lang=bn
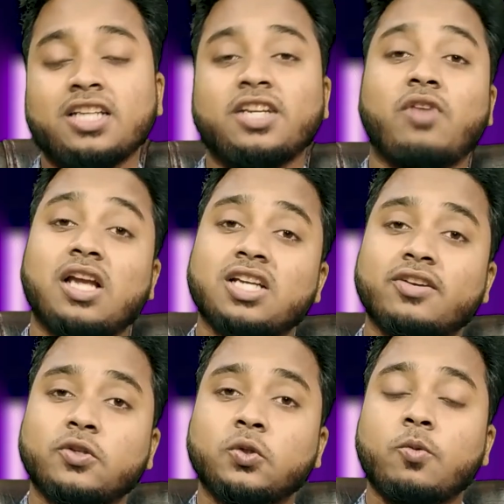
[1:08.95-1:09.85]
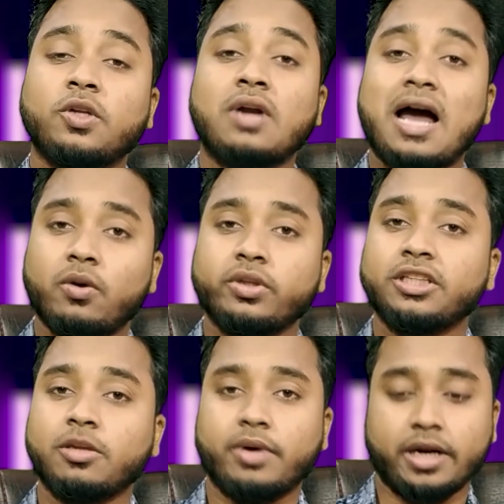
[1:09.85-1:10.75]
সেই ফ্ল্যাশ লাইটটা শুধুমাত্র আলো
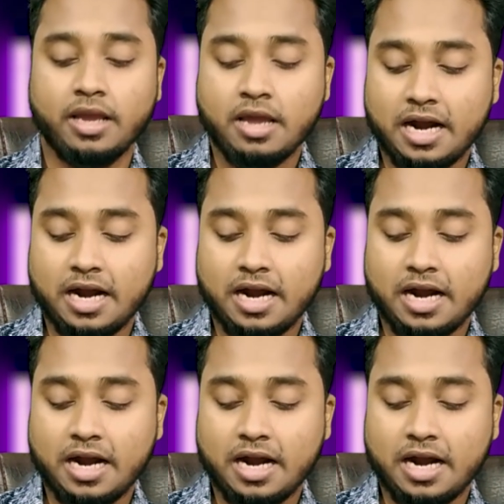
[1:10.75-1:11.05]
দিতে পারে